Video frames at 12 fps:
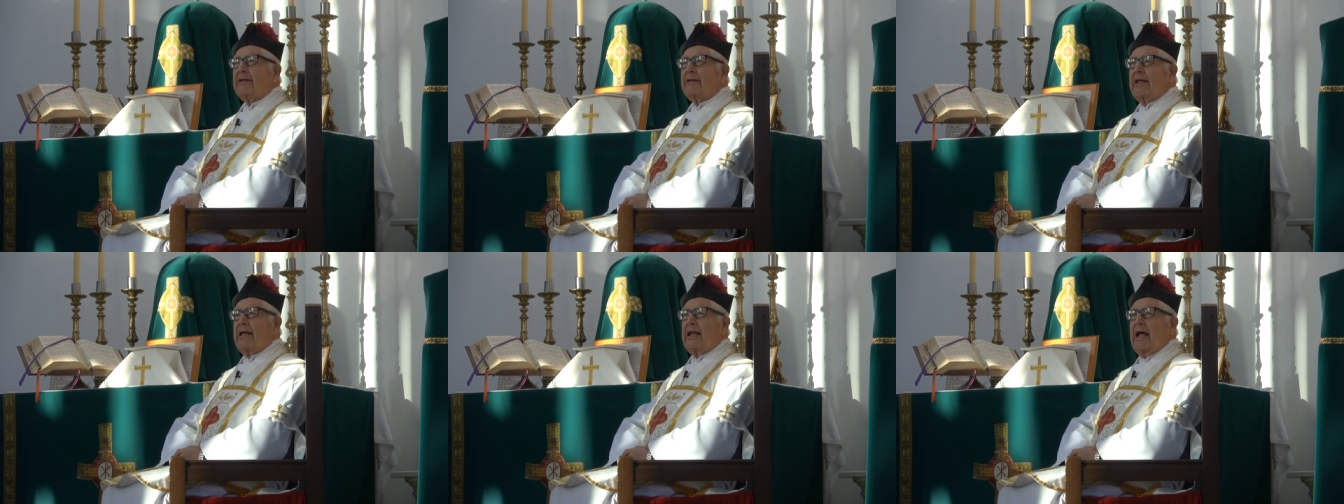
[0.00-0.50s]

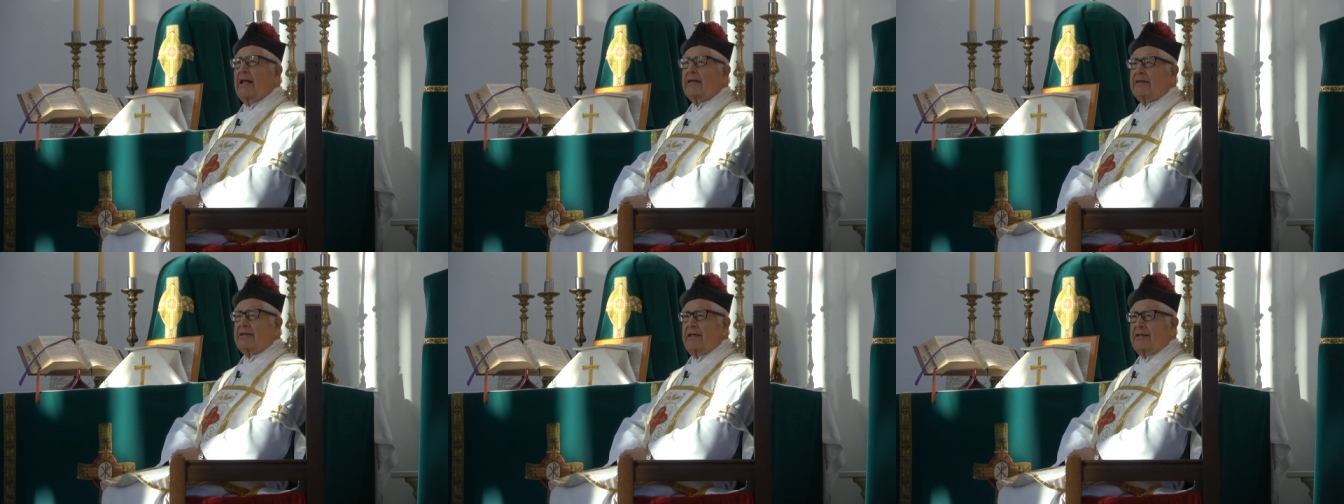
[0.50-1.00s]

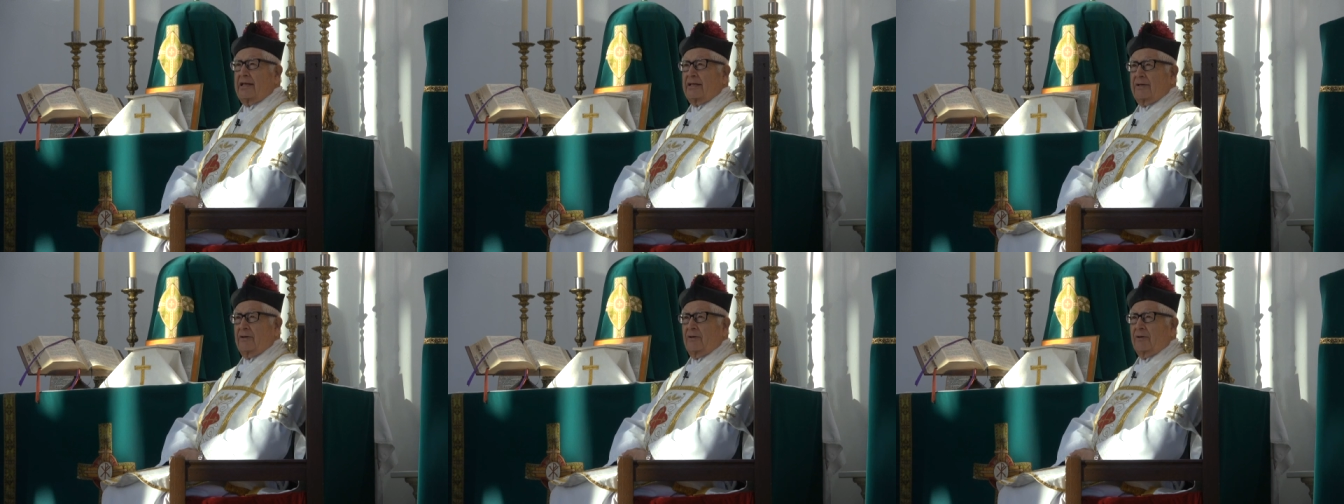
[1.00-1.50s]
delante de
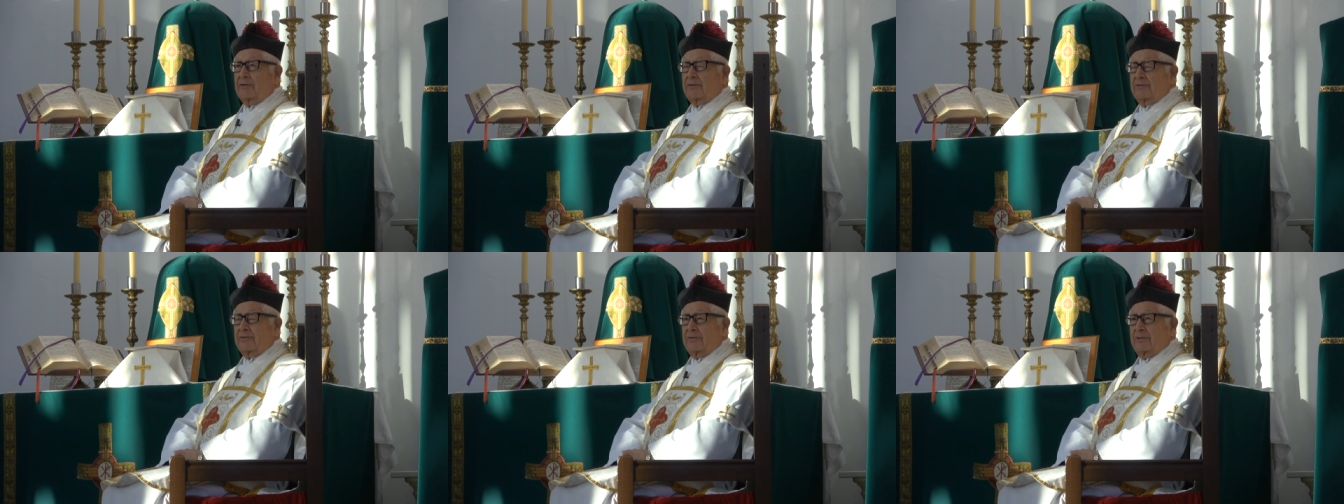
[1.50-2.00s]

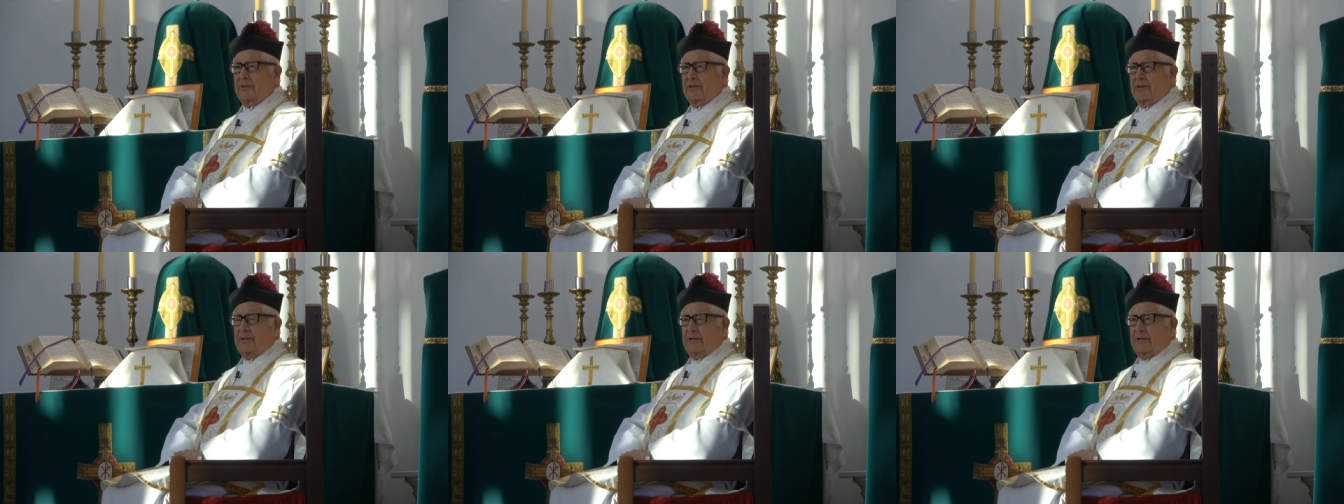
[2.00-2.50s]
Dios
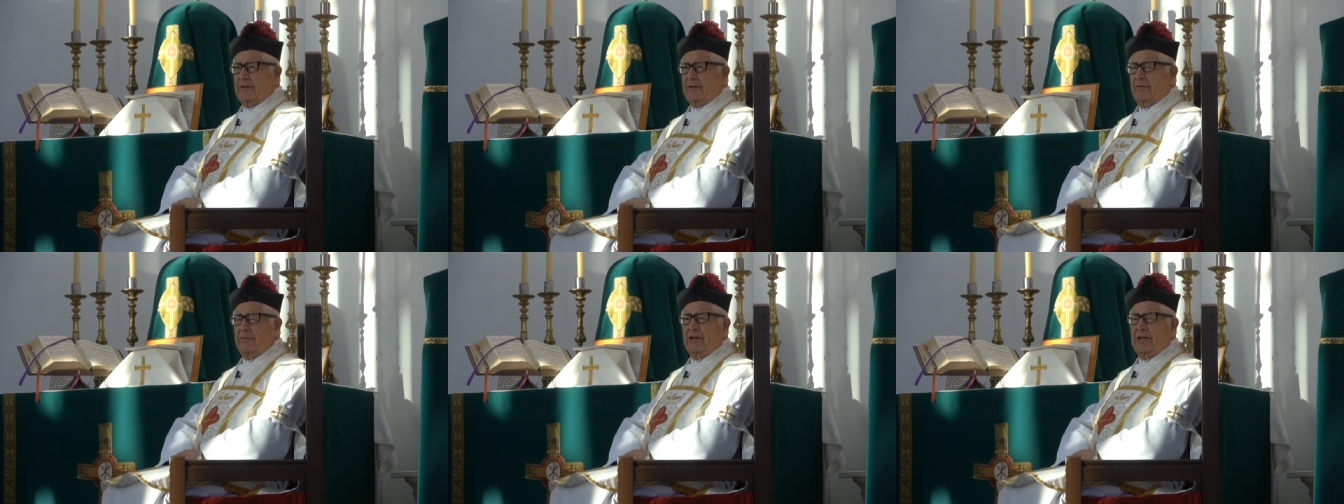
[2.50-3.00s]

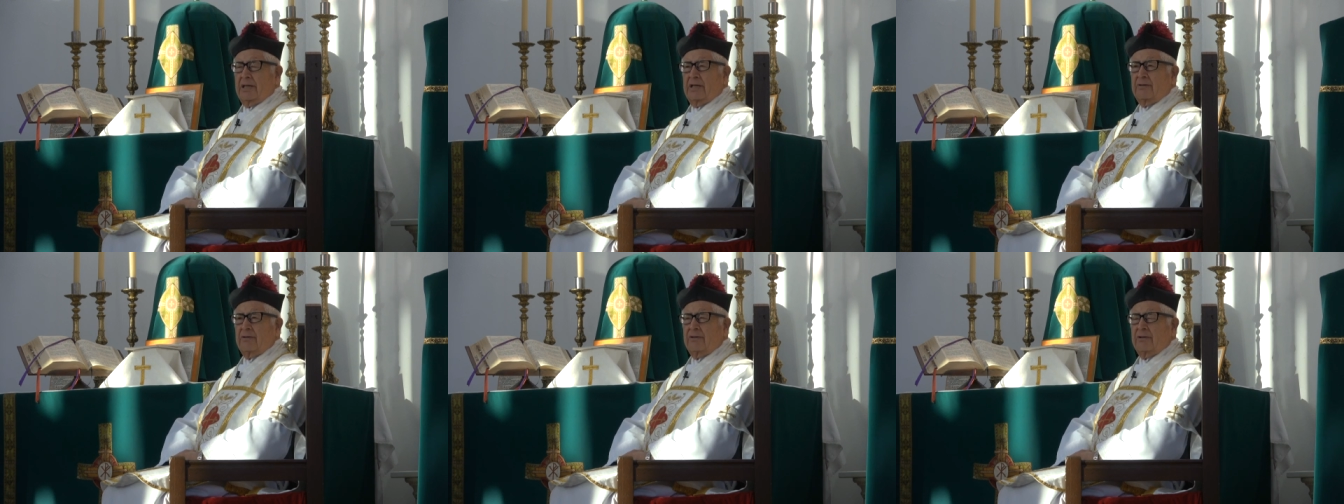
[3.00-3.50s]
como le
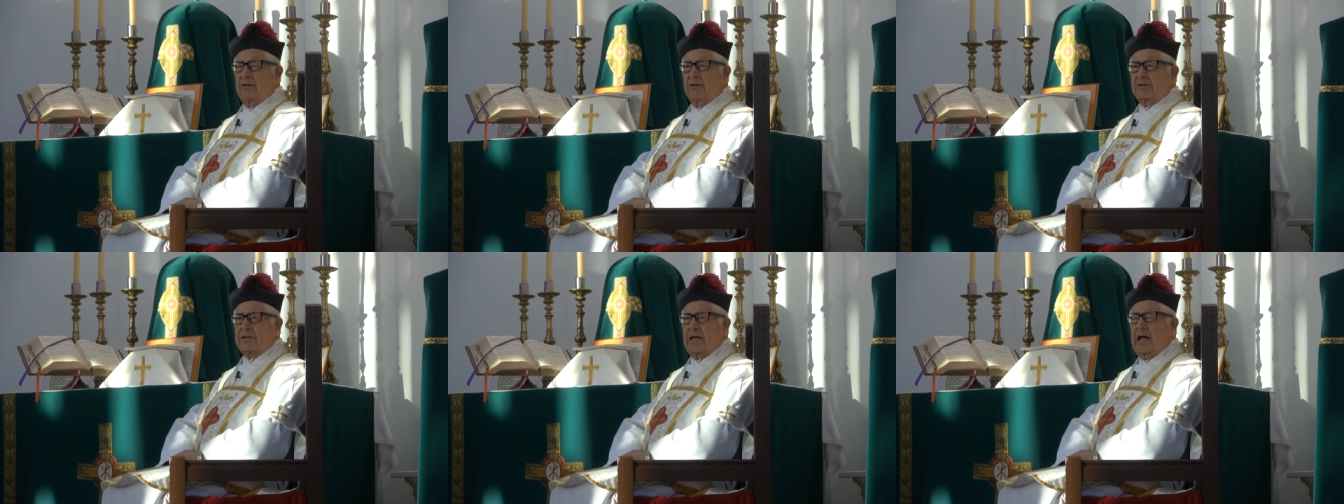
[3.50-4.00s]
dijo
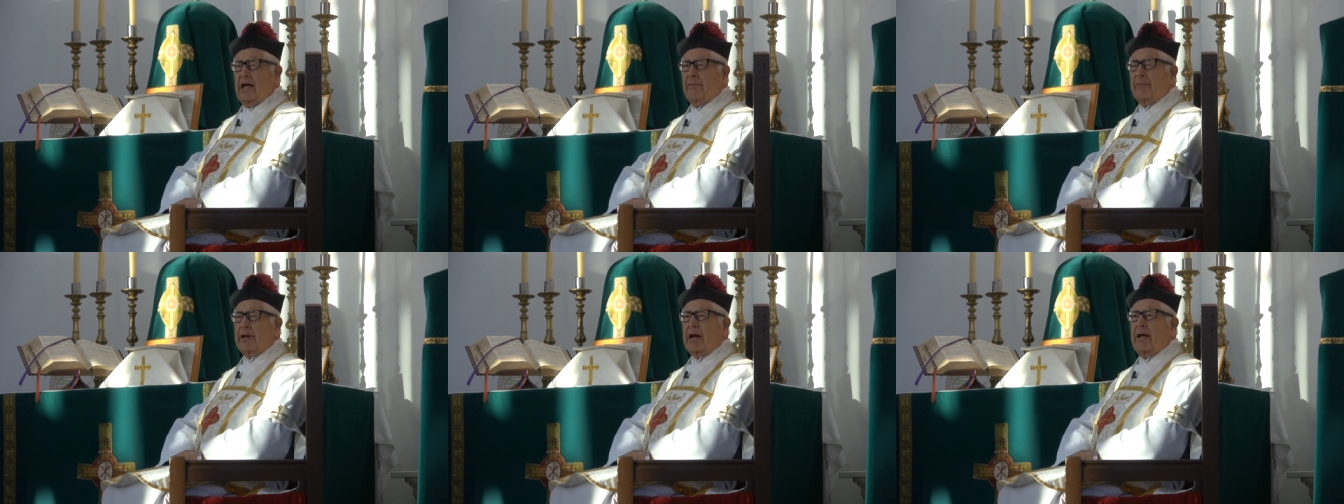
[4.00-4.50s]
Dios a
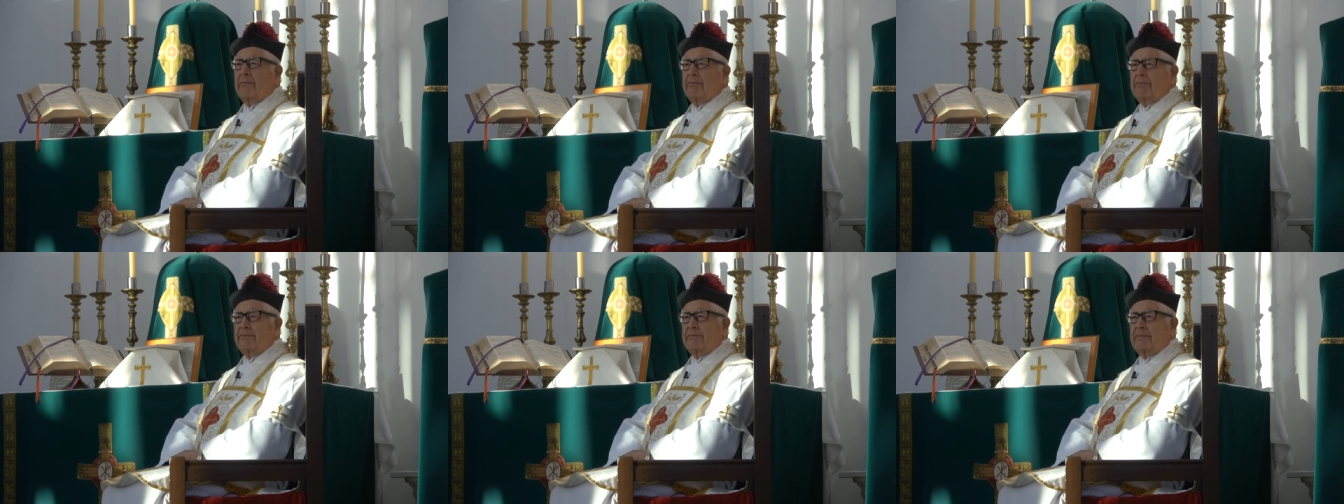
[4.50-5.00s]
Abraham,